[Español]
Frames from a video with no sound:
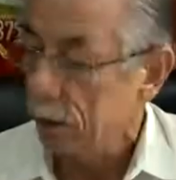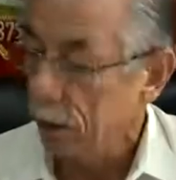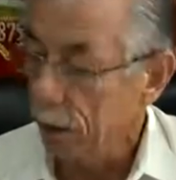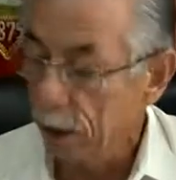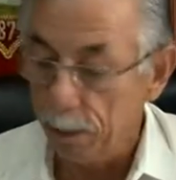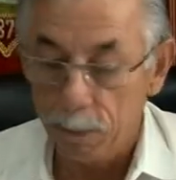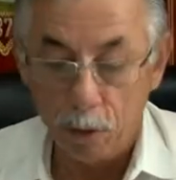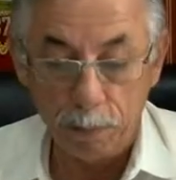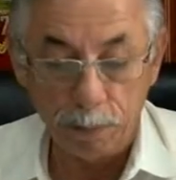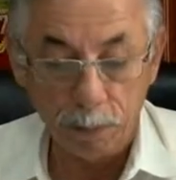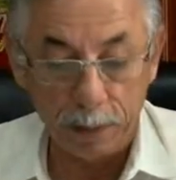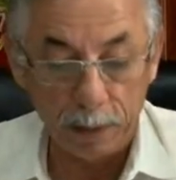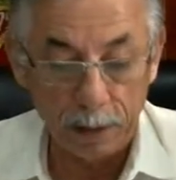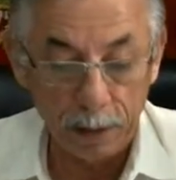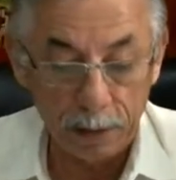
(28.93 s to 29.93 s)
Tenemos
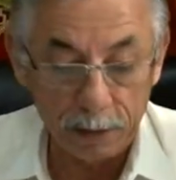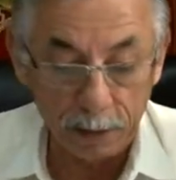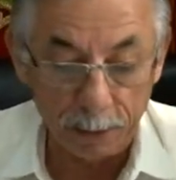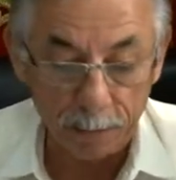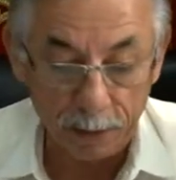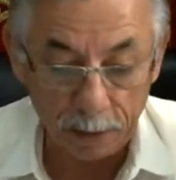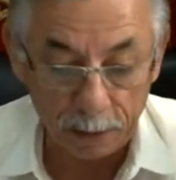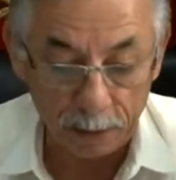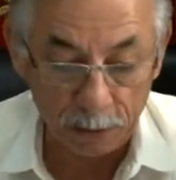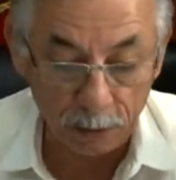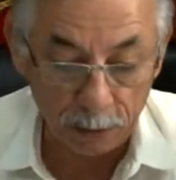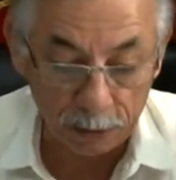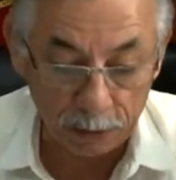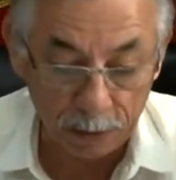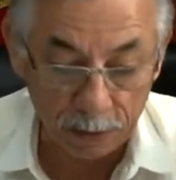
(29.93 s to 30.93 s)
pues el día viernes
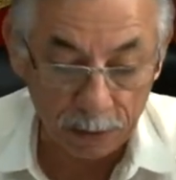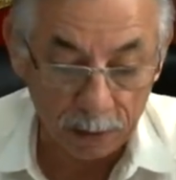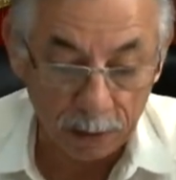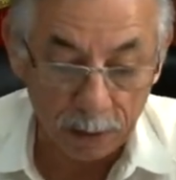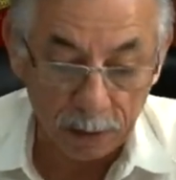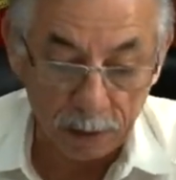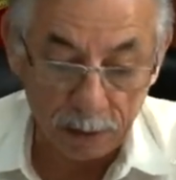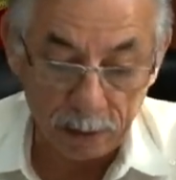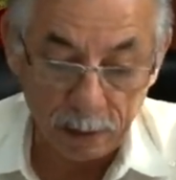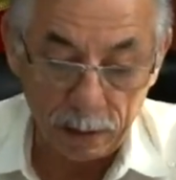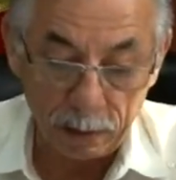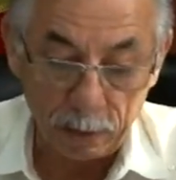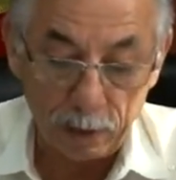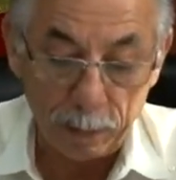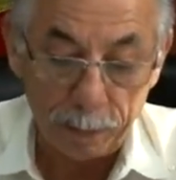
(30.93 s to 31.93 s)
12 eh, la
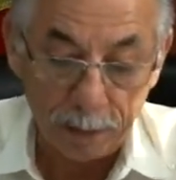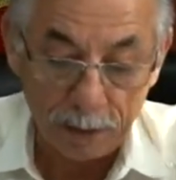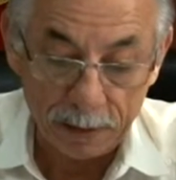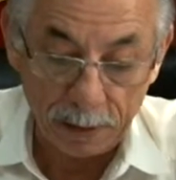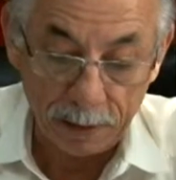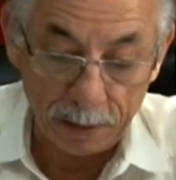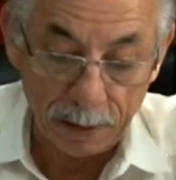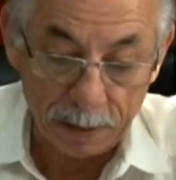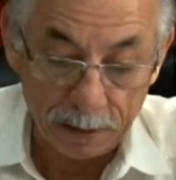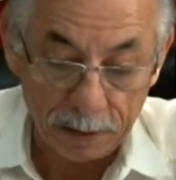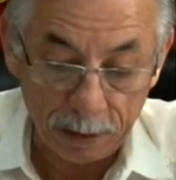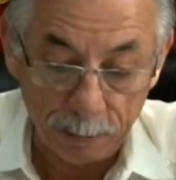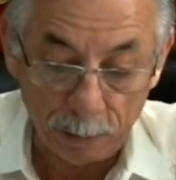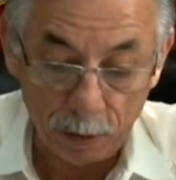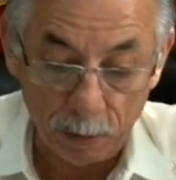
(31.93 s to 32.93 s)
rueda de prensa que la
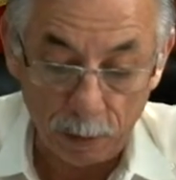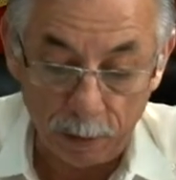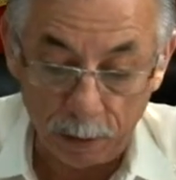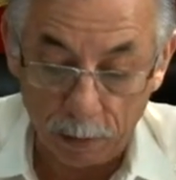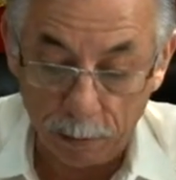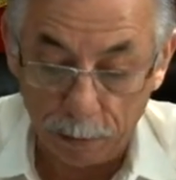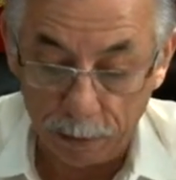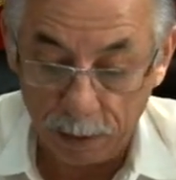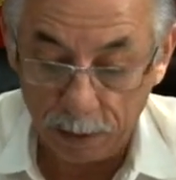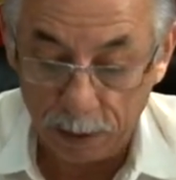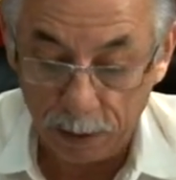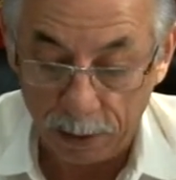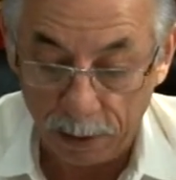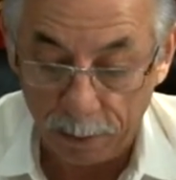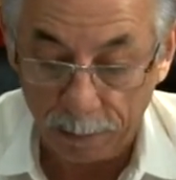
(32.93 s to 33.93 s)
hicimos, luego pues
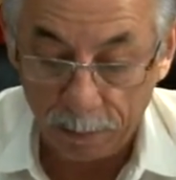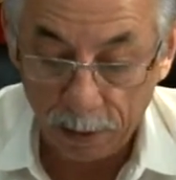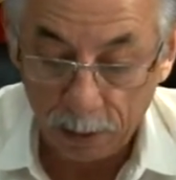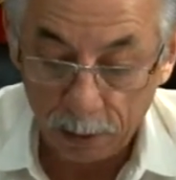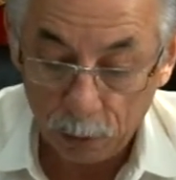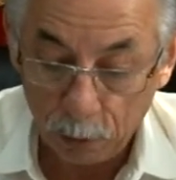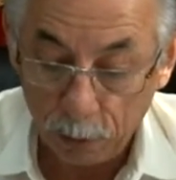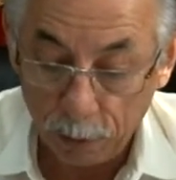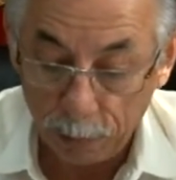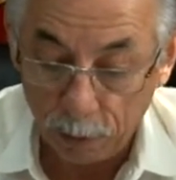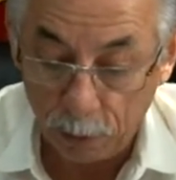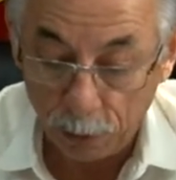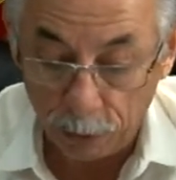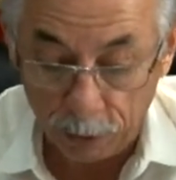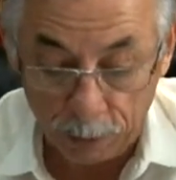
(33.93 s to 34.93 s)
eh,
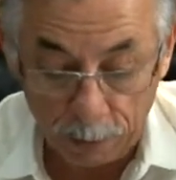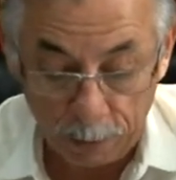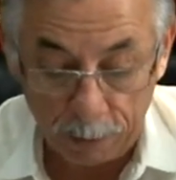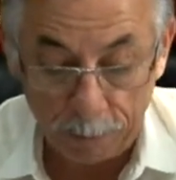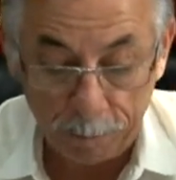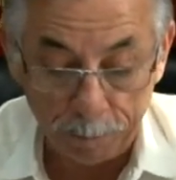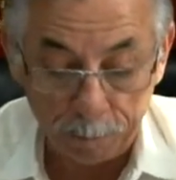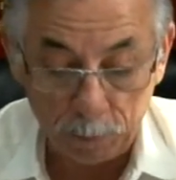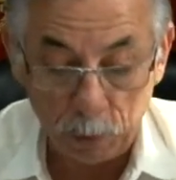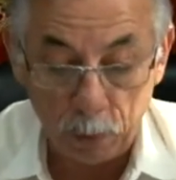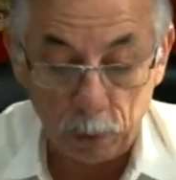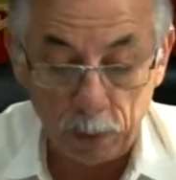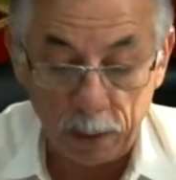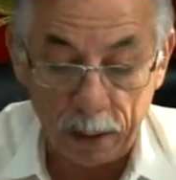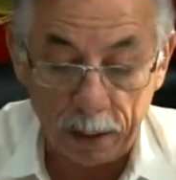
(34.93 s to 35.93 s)
tuvimos
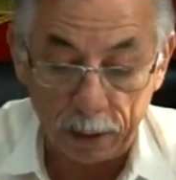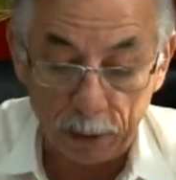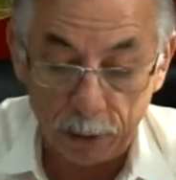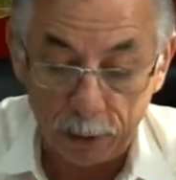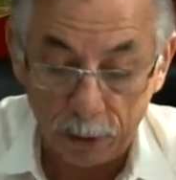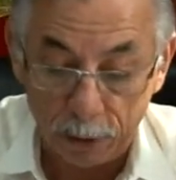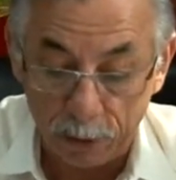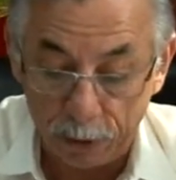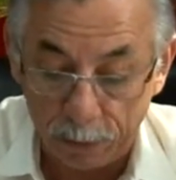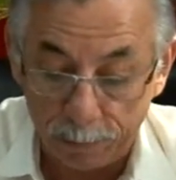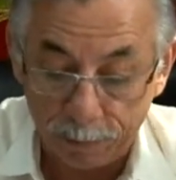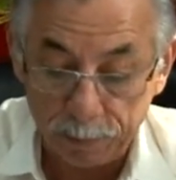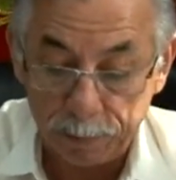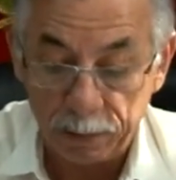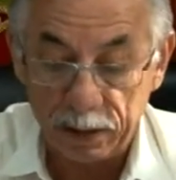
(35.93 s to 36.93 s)
una reunión
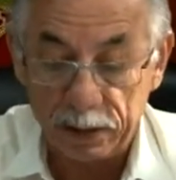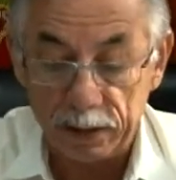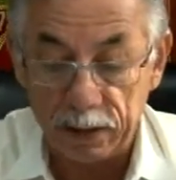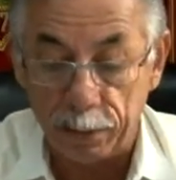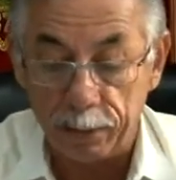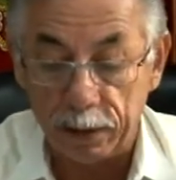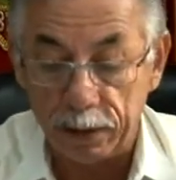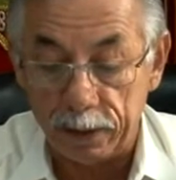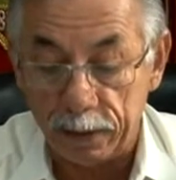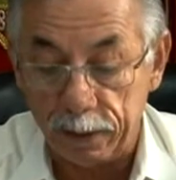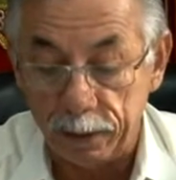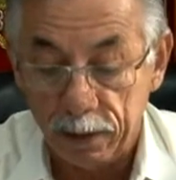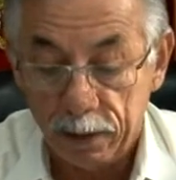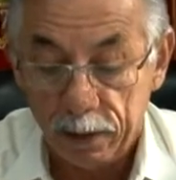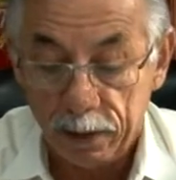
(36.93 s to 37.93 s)
precisamente
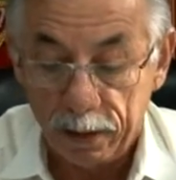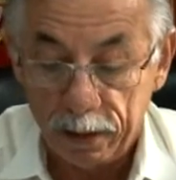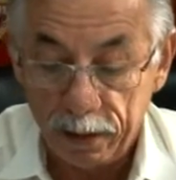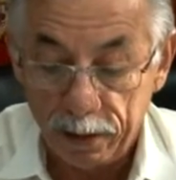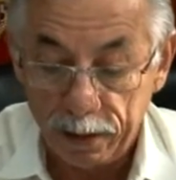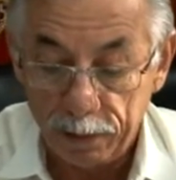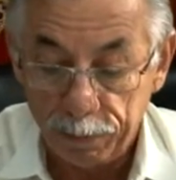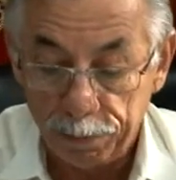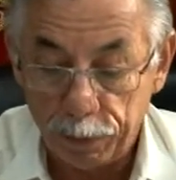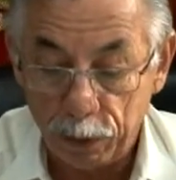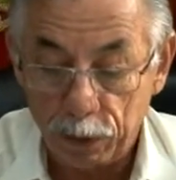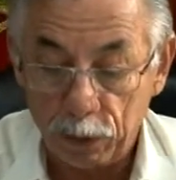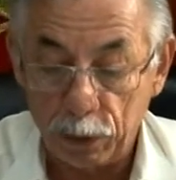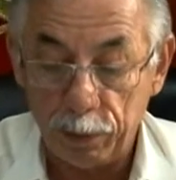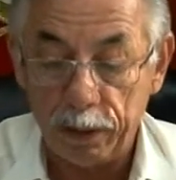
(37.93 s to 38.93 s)
eh, en
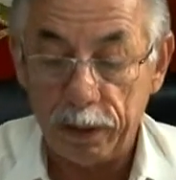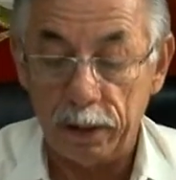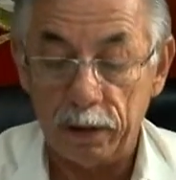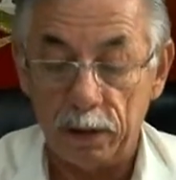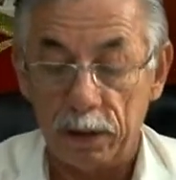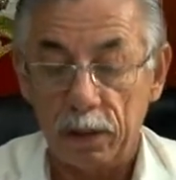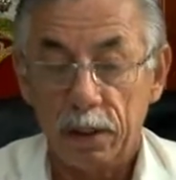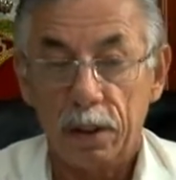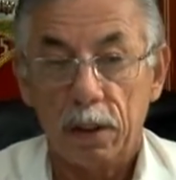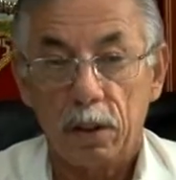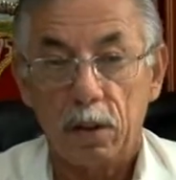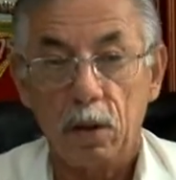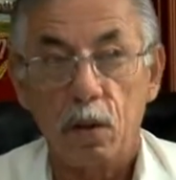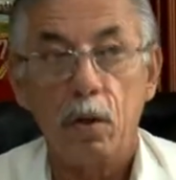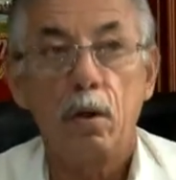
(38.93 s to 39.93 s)
Puerto Viejo
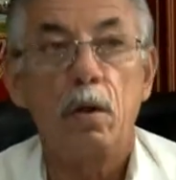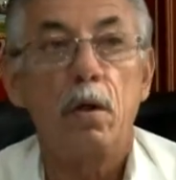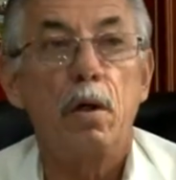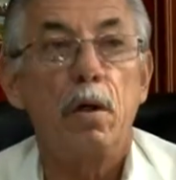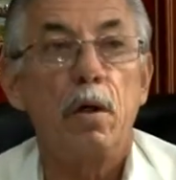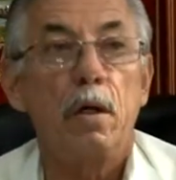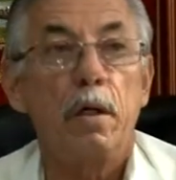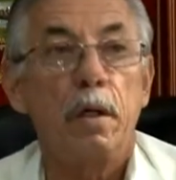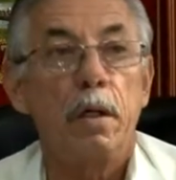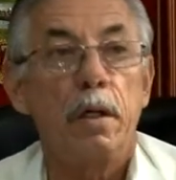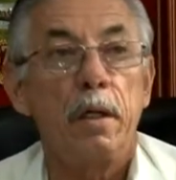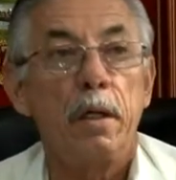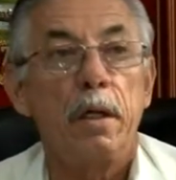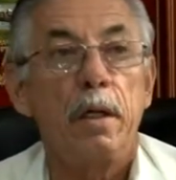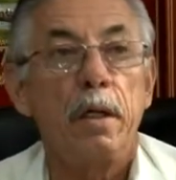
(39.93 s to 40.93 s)
con
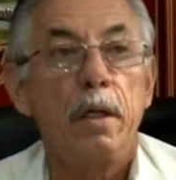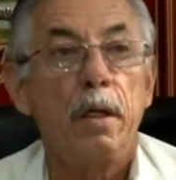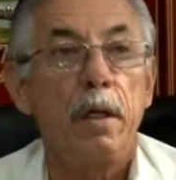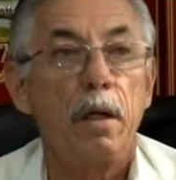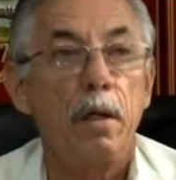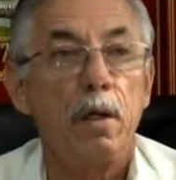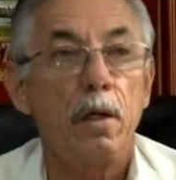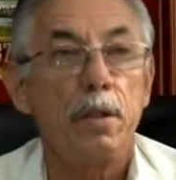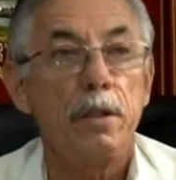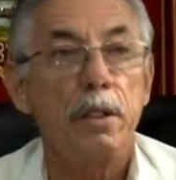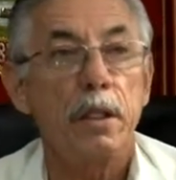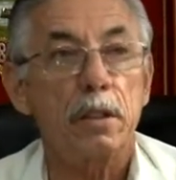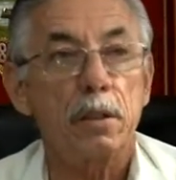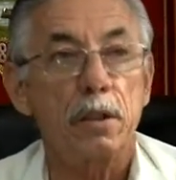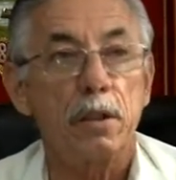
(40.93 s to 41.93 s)
eh, los
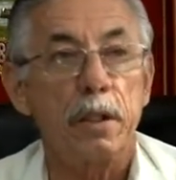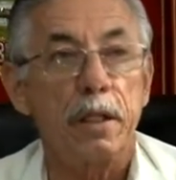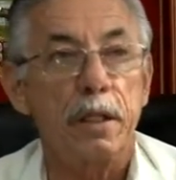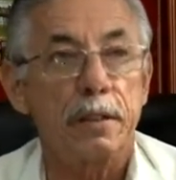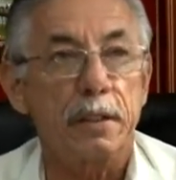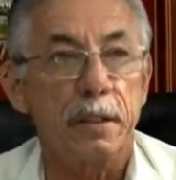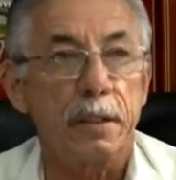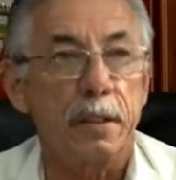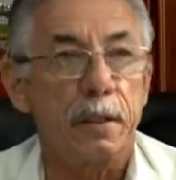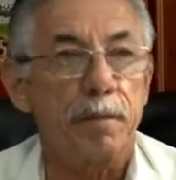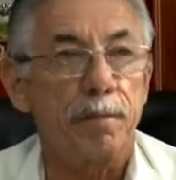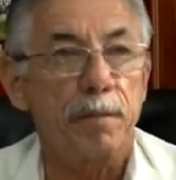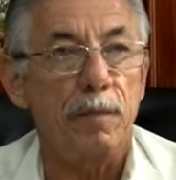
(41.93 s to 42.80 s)
directores eh,